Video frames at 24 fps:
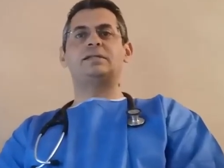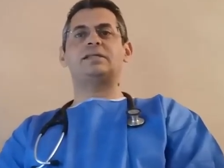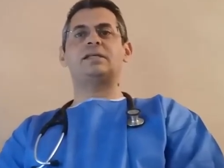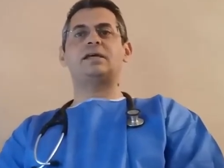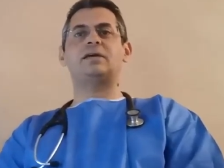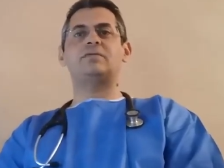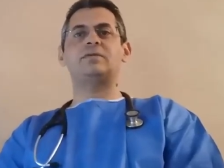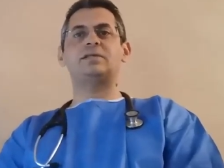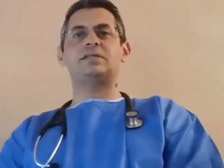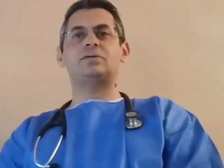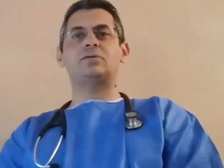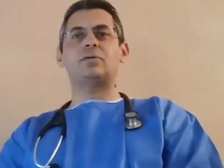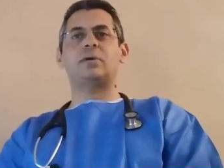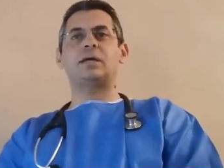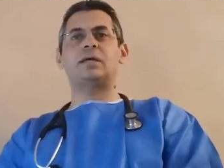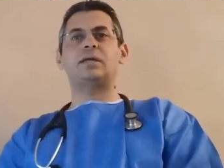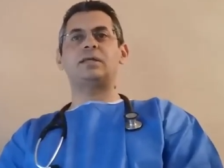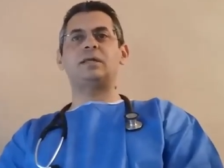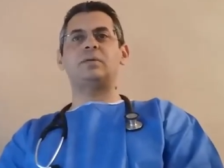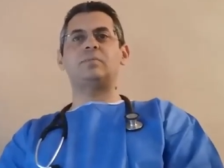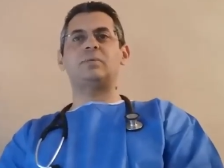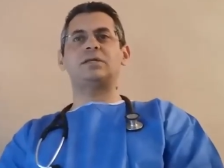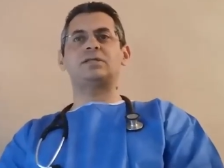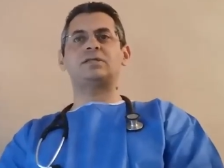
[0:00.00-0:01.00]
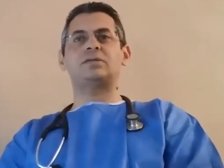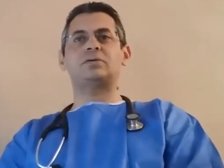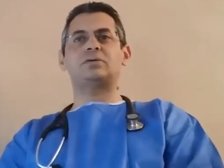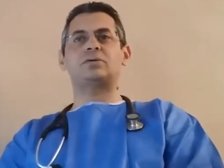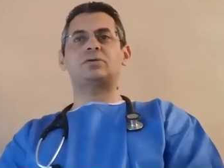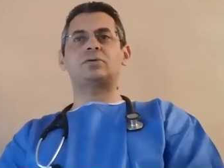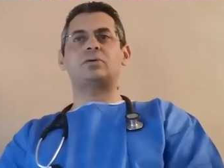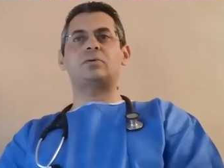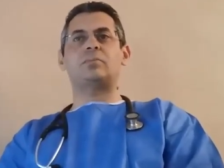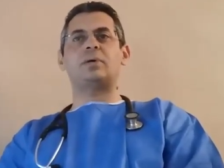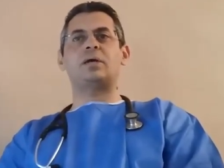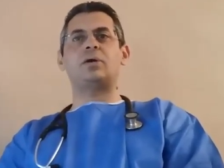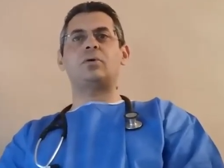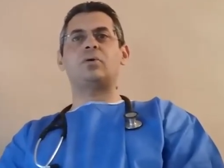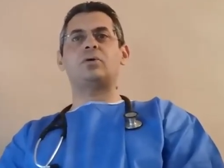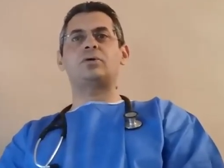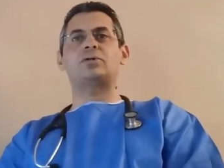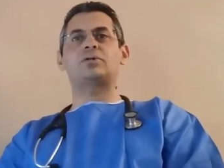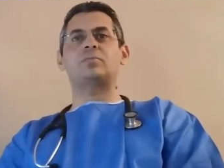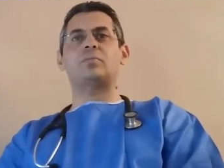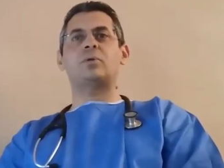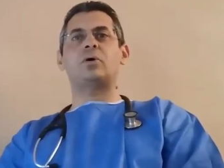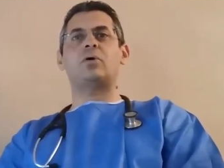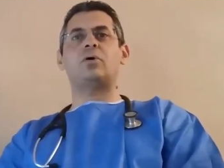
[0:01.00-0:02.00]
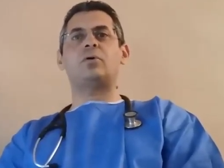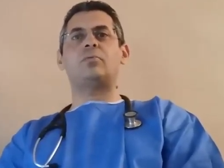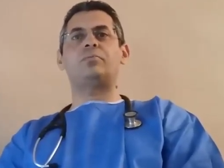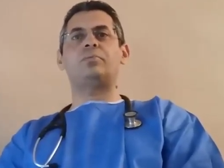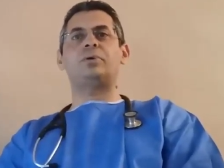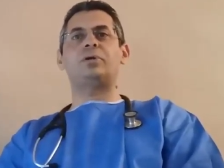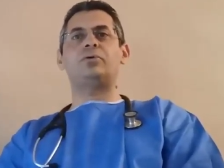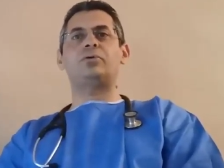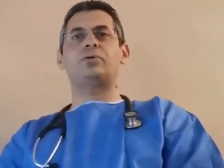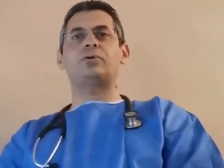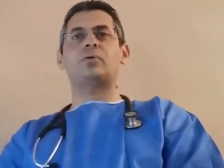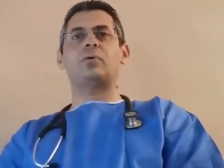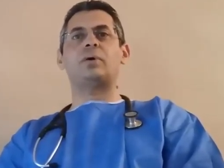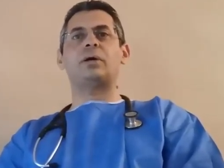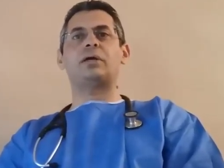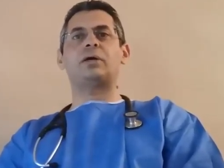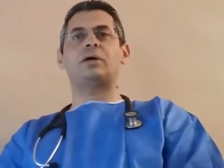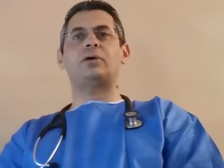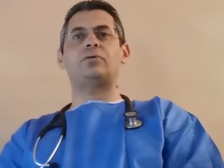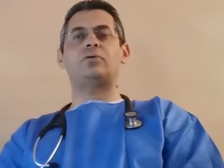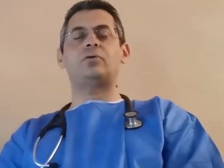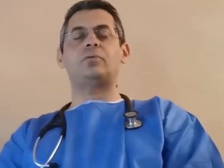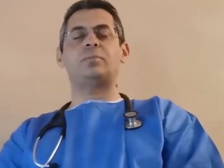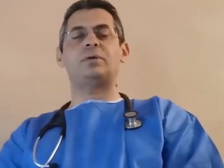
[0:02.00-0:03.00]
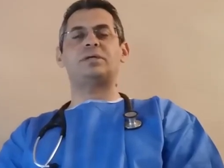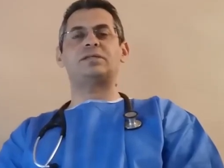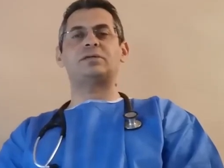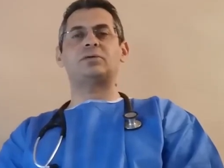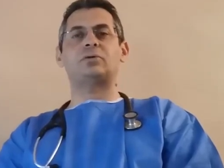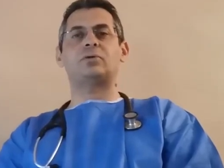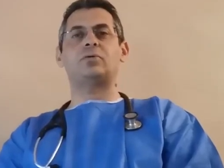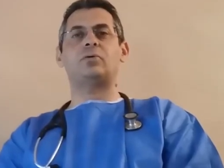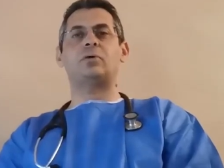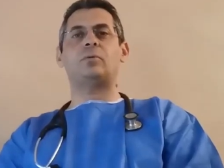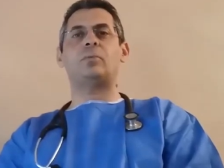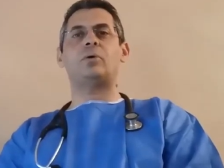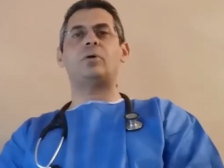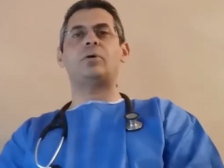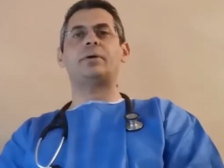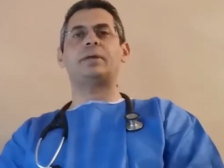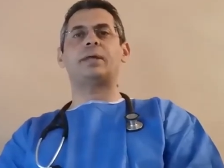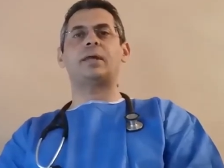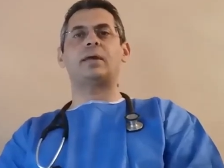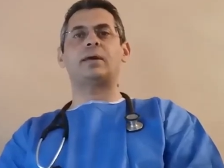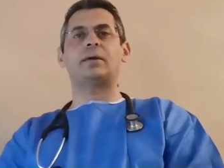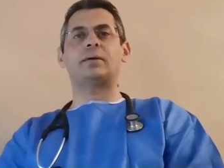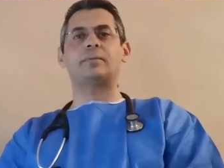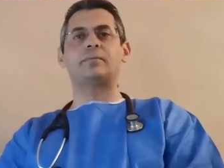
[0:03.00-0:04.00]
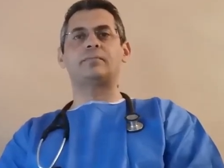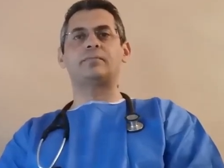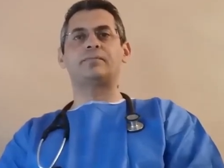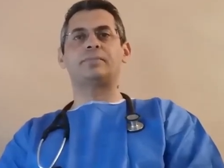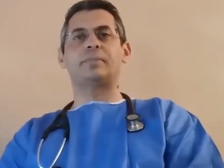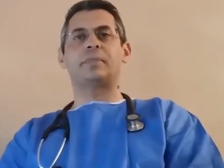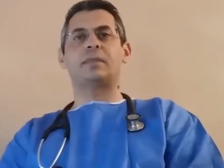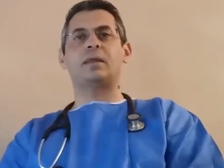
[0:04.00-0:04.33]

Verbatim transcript: Les services de réanimation sont malheureusement remplis aux trois quarts de patients comoriens.